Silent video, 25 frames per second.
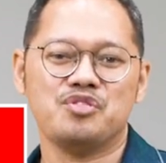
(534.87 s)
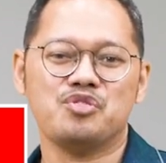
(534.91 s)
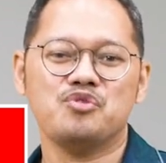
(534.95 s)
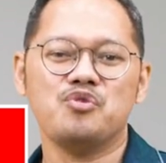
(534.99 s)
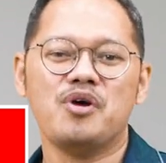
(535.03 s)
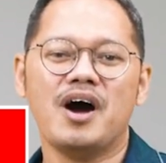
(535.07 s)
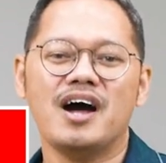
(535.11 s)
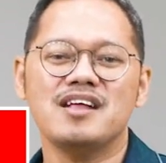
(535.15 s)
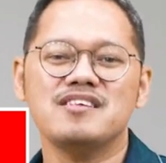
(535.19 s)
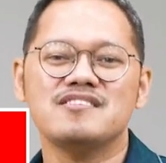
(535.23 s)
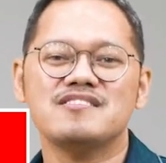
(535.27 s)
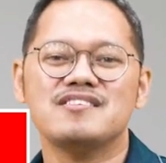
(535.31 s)

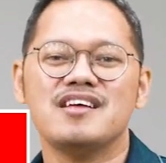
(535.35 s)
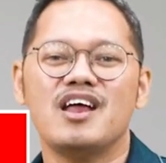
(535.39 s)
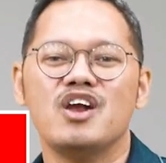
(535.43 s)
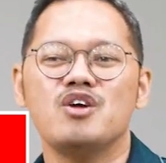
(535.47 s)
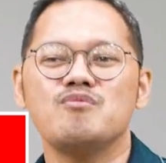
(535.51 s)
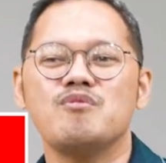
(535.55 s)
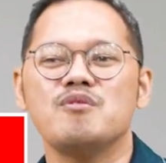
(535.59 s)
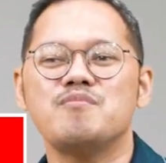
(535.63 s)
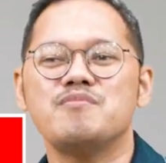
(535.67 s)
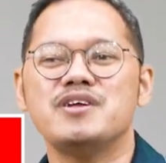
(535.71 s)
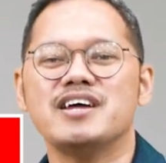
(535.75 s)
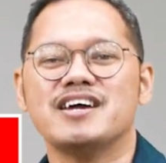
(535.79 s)
Tuhan
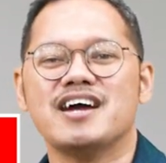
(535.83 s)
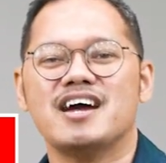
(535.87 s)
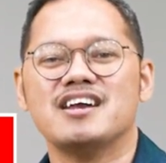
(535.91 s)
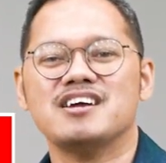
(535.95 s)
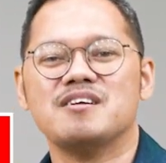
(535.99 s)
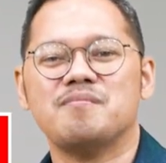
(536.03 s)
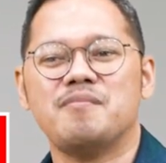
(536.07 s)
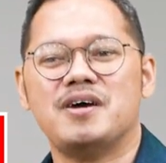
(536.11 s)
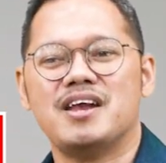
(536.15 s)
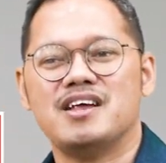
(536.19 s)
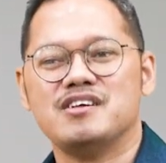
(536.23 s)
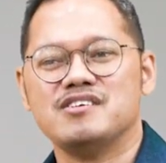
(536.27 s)
selalu memberikan
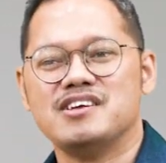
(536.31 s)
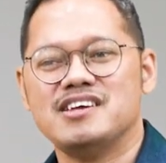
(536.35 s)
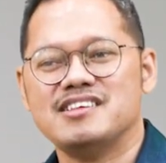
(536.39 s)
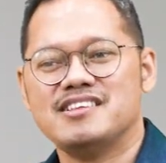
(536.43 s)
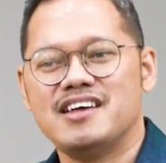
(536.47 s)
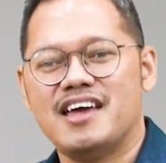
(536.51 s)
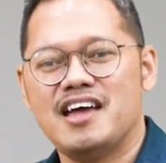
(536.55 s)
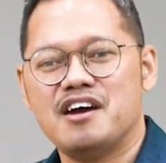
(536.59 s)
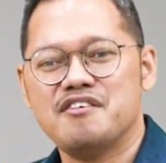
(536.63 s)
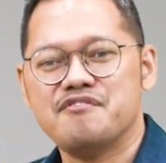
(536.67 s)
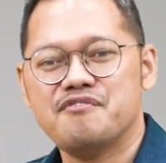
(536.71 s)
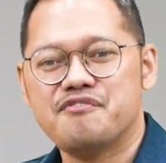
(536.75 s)
kepada
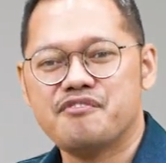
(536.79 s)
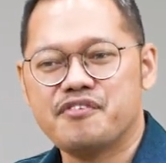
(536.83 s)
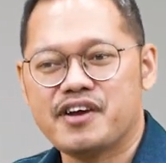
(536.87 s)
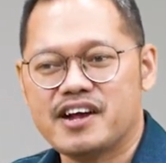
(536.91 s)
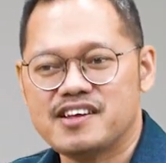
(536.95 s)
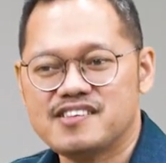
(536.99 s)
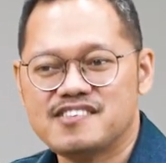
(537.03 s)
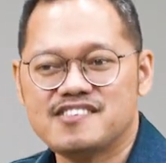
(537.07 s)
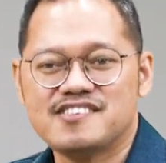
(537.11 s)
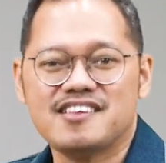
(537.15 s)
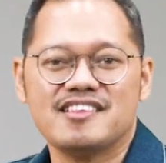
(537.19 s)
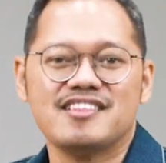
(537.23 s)
kita yang
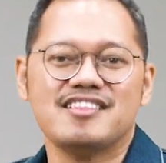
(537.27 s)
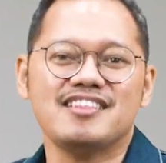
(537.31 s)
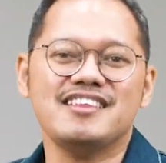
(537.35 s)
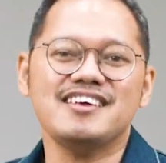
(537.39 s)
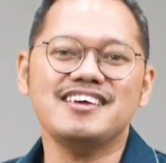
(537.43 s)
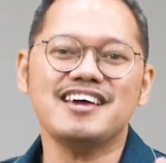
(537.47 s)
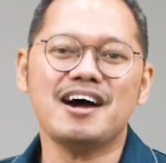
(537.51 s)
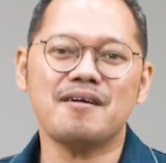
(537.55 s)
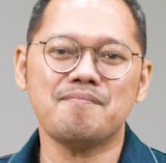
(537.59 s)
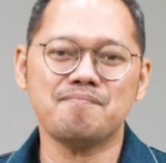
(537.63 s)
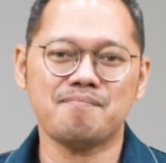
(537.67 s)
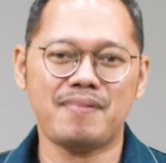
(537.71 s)
fresh
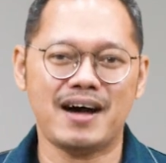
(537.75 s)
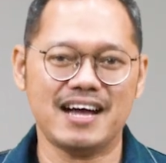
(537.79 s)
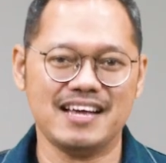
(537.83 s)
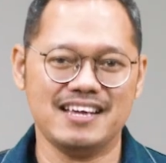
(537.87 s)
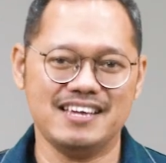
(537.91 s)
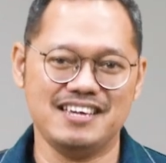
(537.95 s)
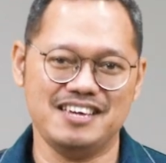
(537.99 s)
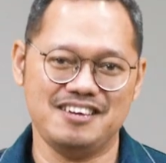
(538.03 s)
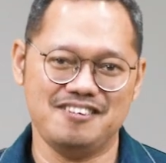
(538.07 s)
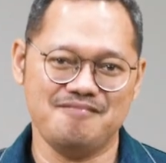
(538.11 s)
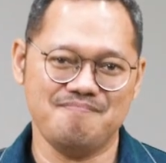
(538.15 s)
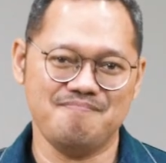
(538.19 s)
setiap
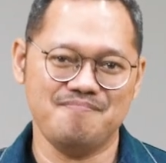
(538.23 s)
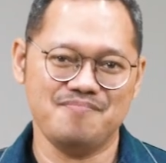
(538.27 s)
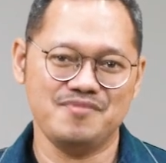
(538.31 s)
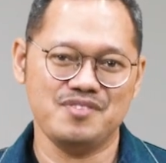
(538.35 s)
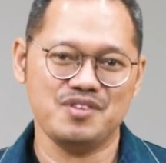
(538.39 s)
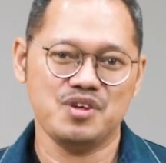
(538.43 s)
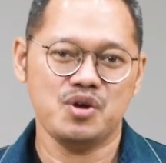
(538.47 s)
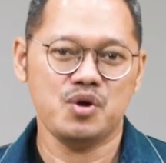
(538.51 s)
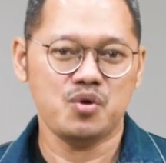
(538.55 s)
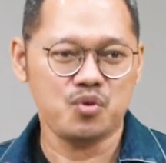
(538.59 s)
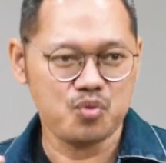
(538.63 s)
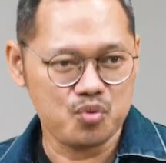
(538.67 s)
pagi
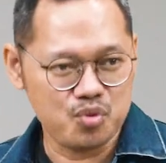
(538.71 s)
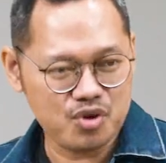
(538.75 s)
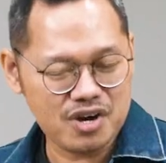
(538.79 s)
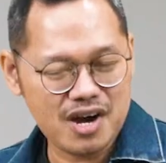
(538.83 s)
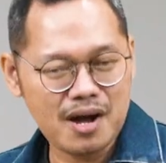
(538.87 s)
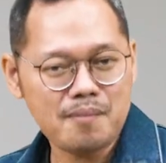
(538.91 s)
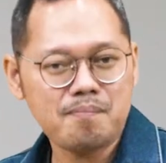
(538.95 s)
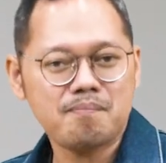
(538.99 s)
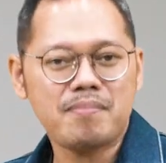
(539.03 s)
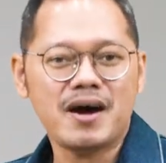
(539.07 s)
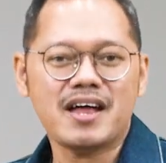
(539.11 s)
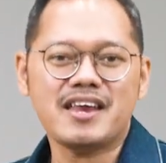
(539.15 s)

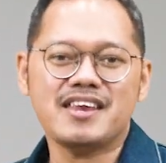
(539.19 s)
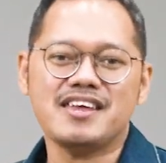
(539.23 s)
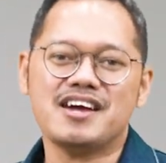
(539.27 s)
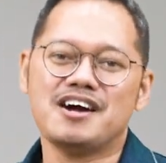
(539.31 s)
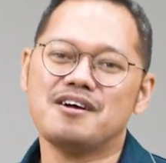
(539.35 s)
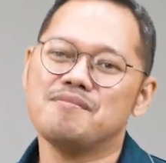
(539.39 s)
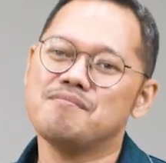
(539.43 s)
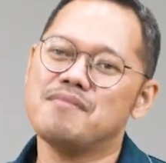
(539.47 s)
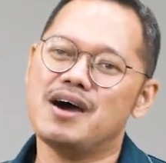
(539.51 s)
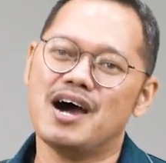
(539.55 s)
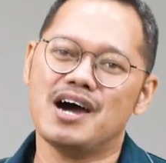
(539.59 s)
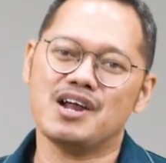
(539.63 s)
urapan
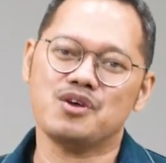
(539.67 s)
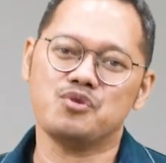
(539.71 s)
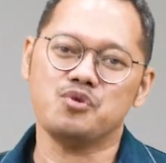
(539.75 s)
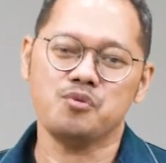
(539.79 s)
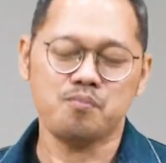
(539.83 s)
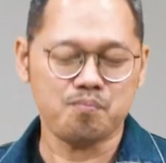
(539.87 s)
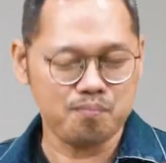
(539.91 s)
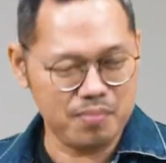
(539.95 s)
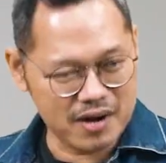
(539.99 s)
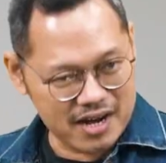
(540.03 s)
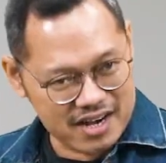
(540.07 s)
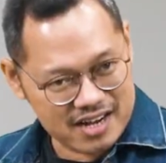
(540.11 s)
yang baru,
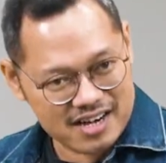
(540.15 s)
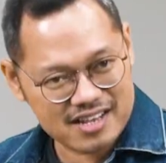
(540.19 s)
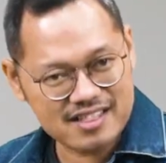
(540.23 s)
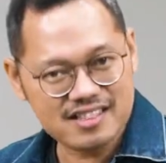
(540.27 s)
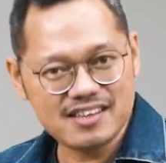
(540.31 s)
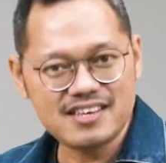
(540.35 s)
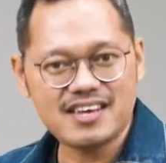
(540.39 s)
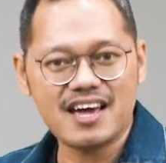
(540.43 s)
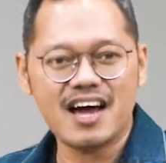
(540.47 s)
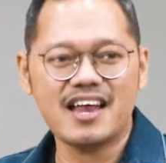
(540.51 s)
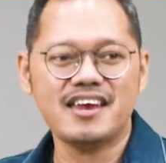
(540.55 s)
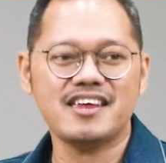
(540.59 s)

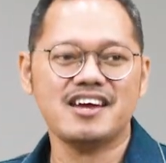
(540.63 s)
pengertian